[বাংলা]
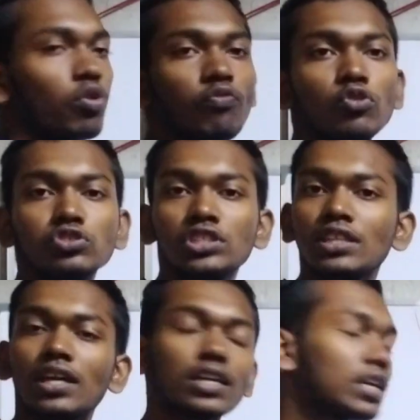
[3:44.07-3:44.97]
পুরো ফোর্সটা
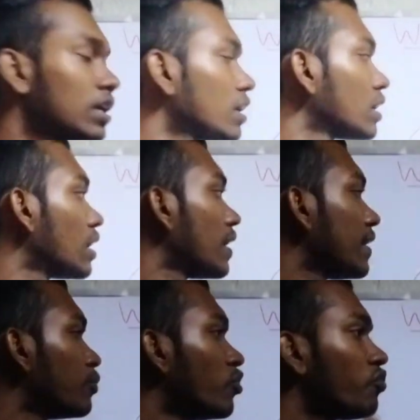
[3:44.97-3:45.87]
তাকে
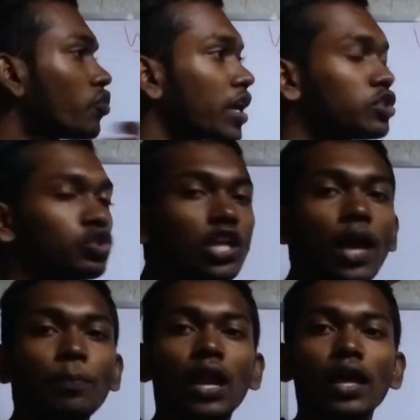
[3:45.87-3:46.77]
মুভ করার জন্য
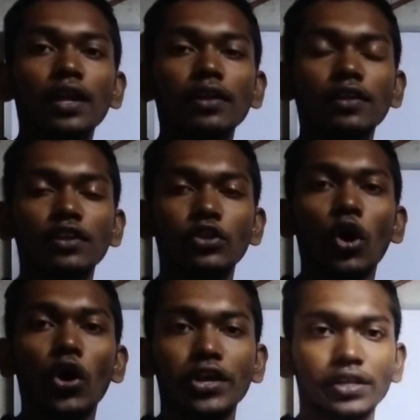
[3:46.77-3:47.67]
অ্যাপ্লাইড
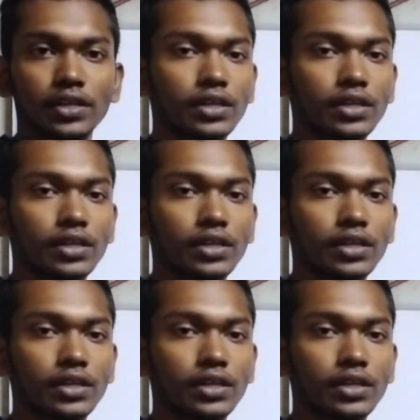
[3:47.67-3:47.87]
নয়